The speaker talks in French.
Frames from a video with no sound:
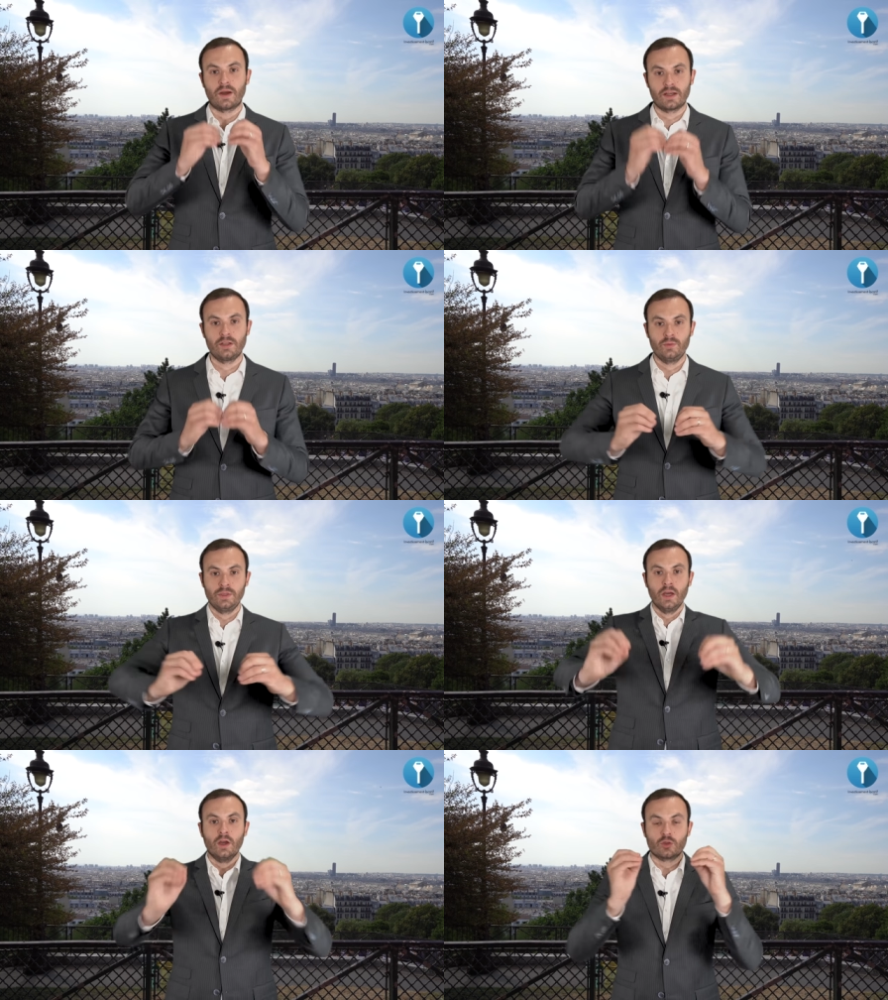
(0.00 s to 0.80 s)

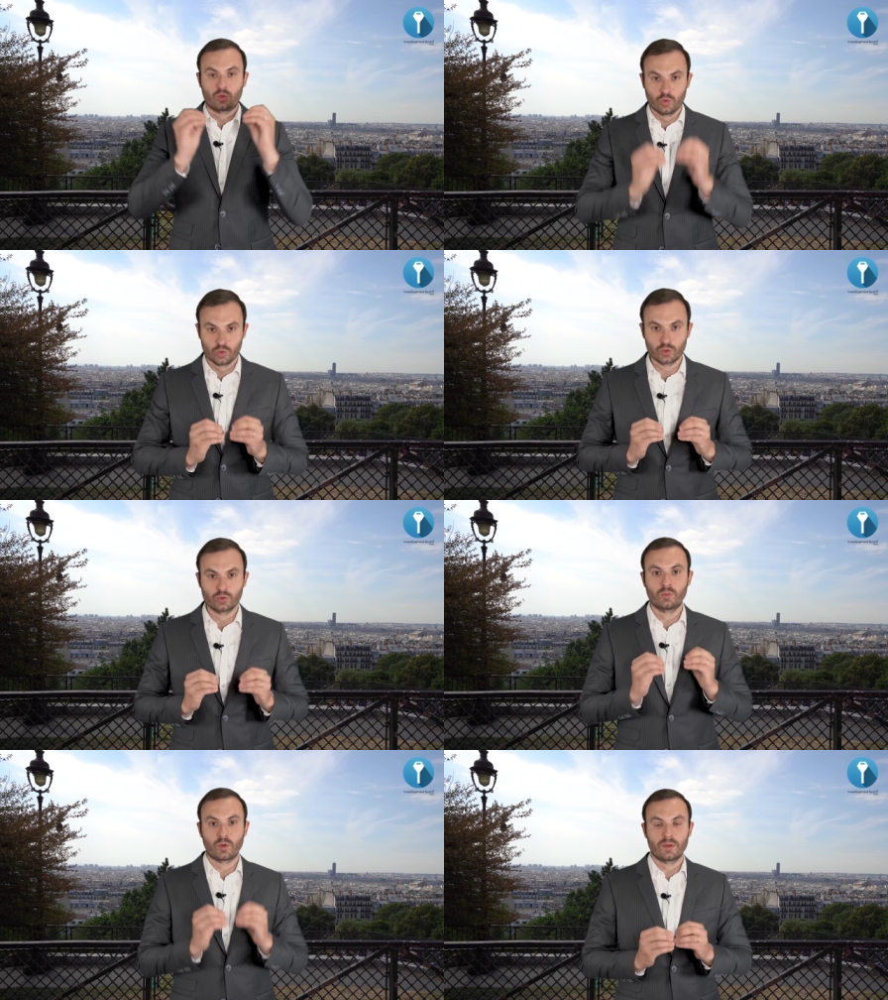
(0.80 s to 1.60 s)
Parlez-lui toujours
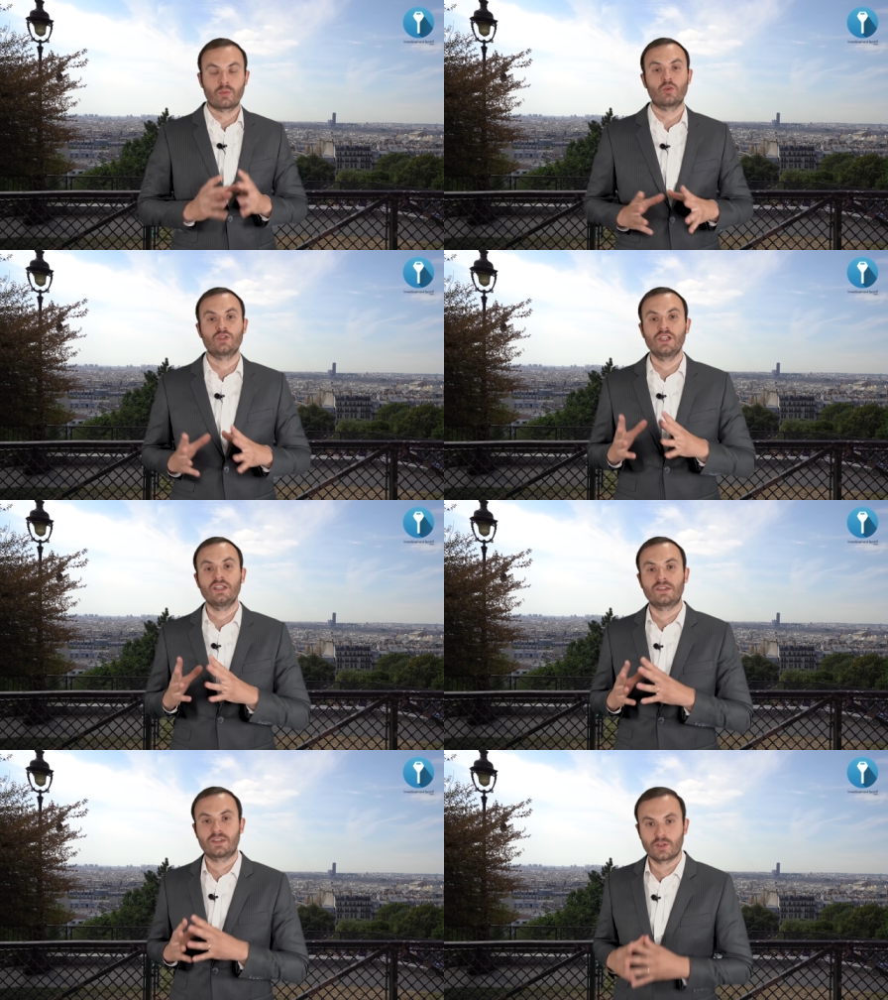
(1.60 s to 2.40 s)
du premier
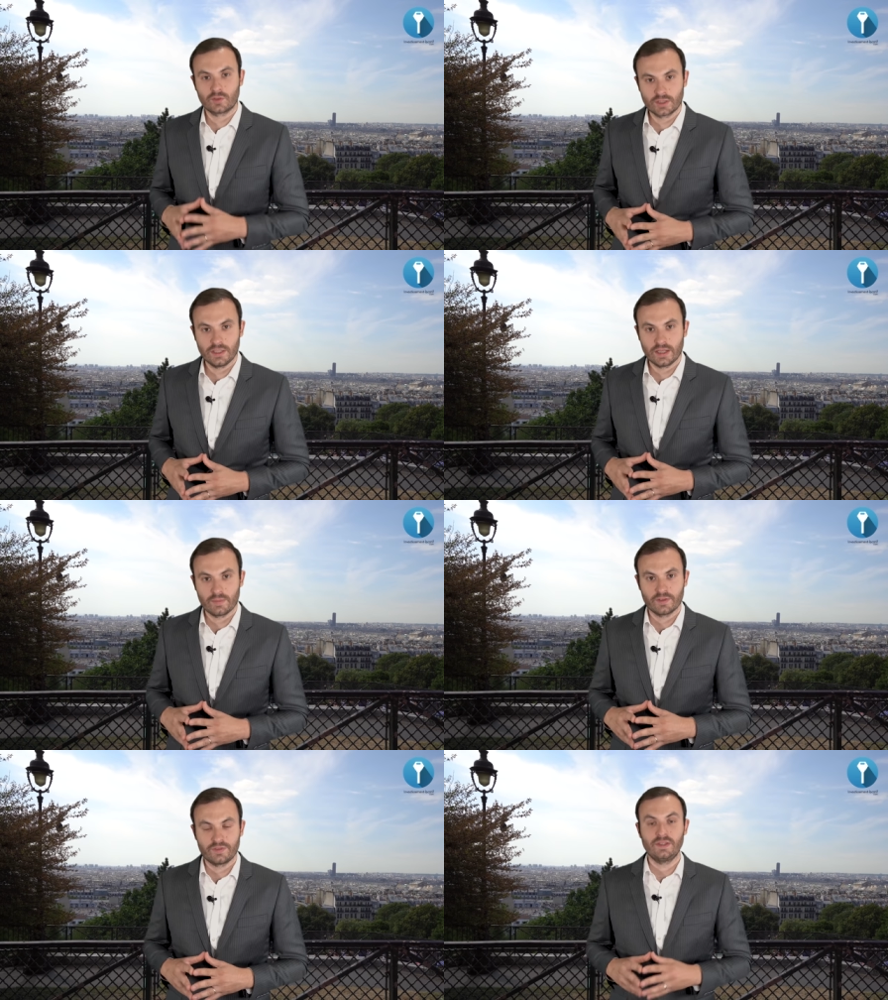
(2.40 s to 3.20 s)
projet, tant qu'il n'est
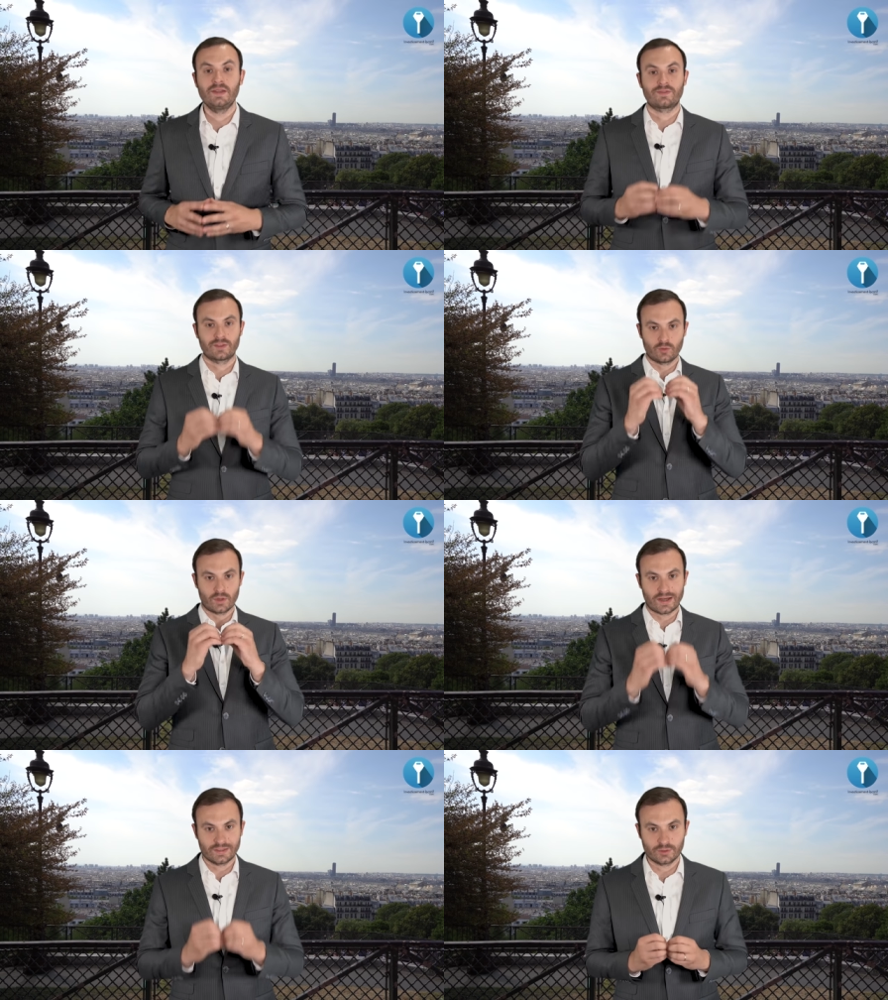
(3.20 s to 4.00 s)
pas fini afin de
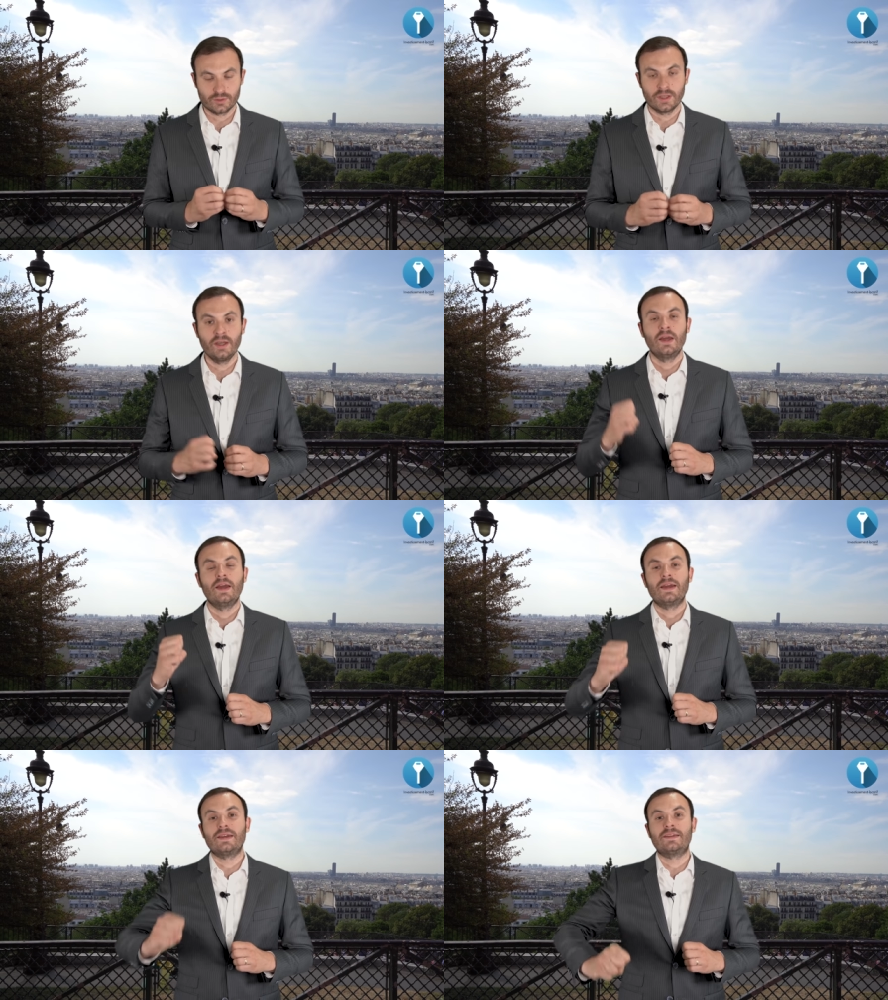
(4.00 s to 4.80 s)
le rassurer
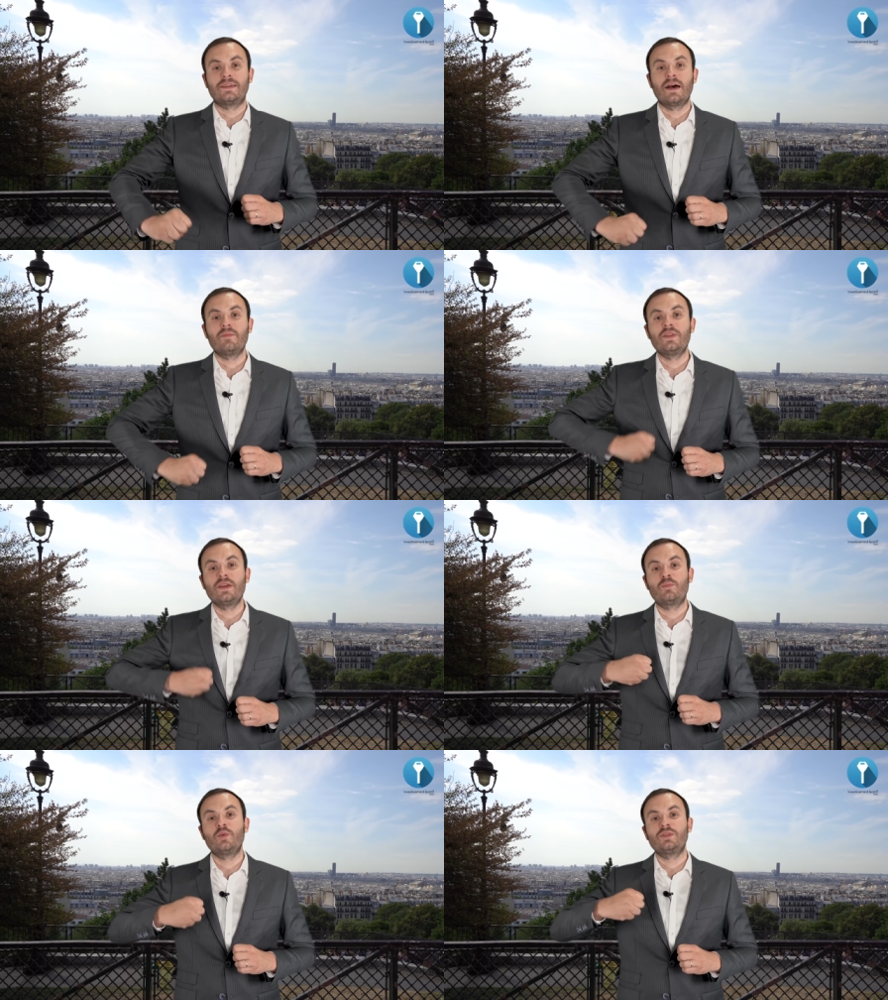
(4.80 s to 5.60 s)
et
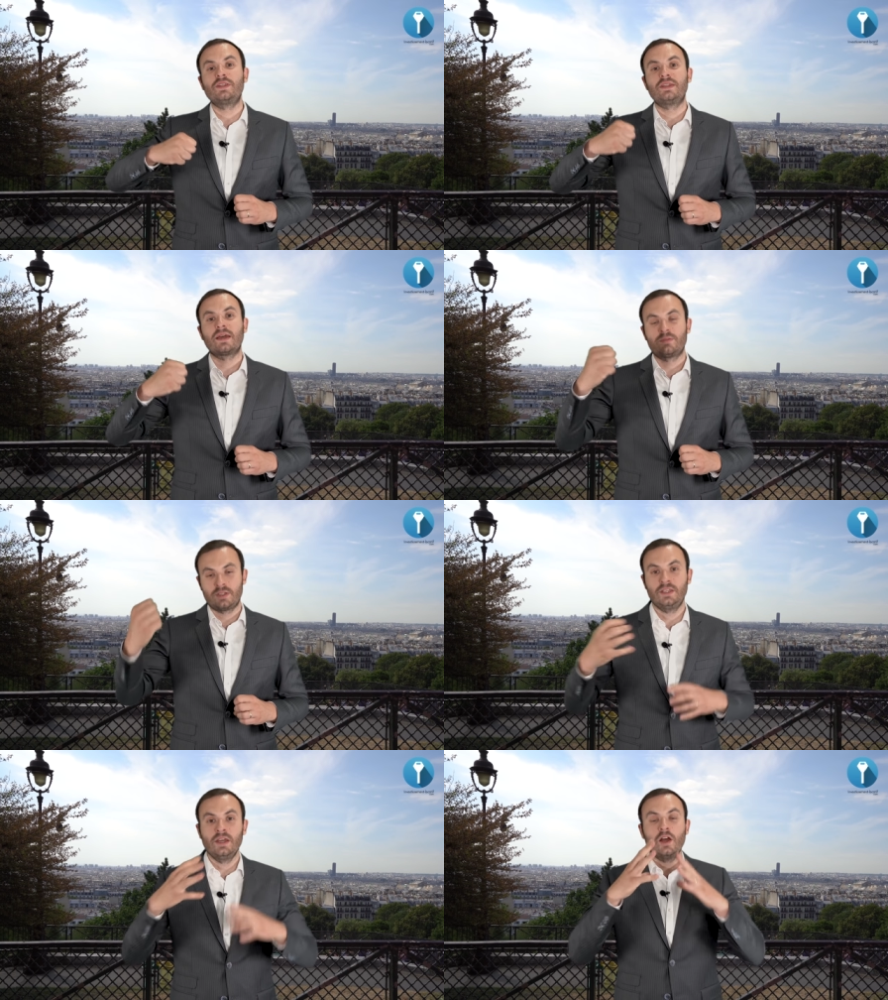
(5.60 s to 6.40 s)
d'amener petit à
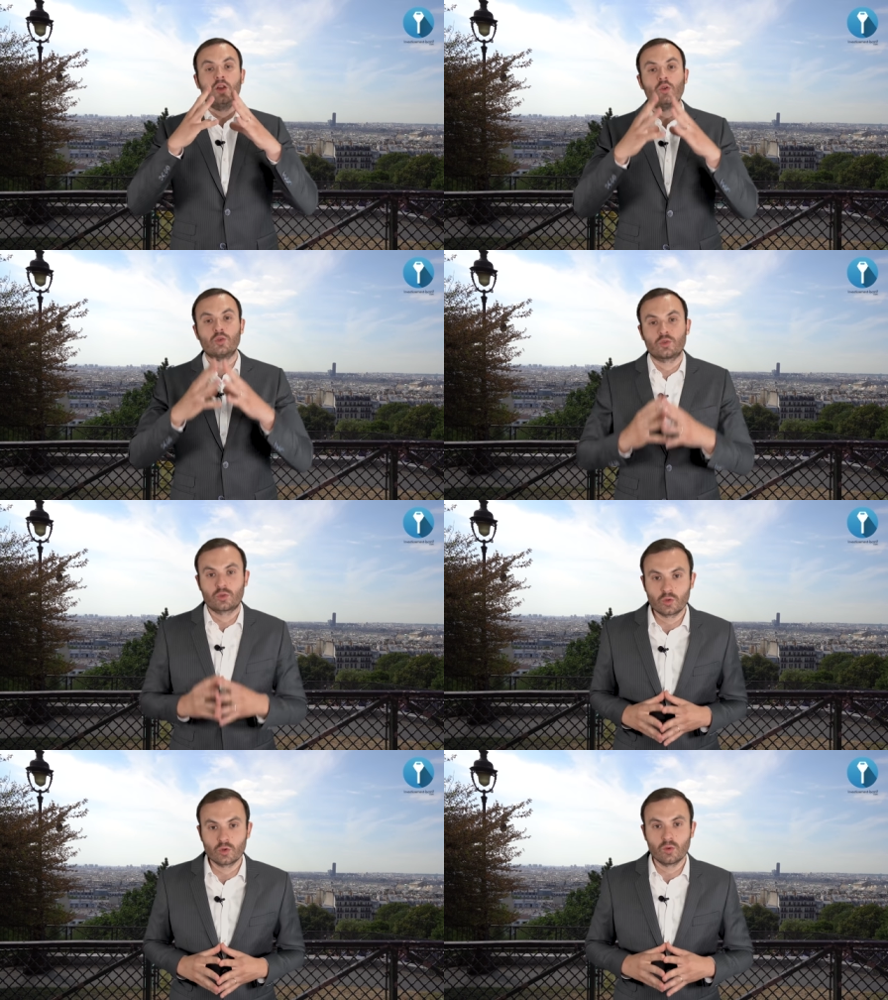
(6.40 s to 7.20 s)
petit le
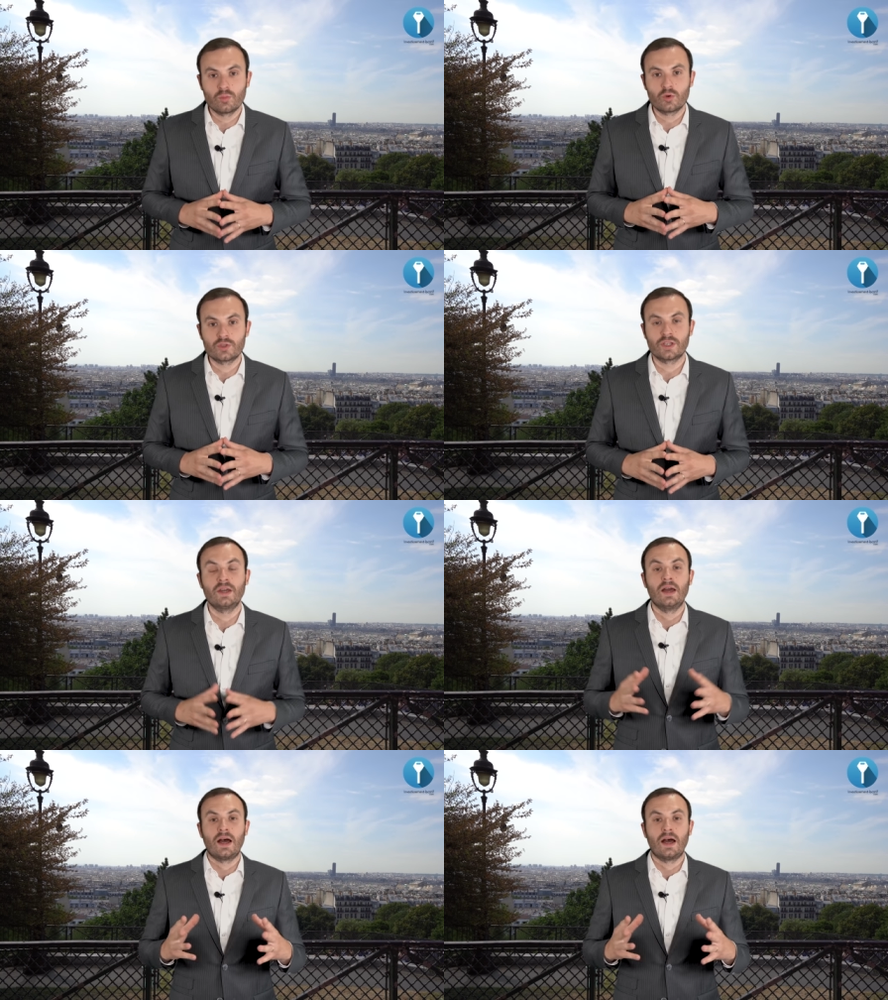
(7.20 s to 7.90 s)
second projet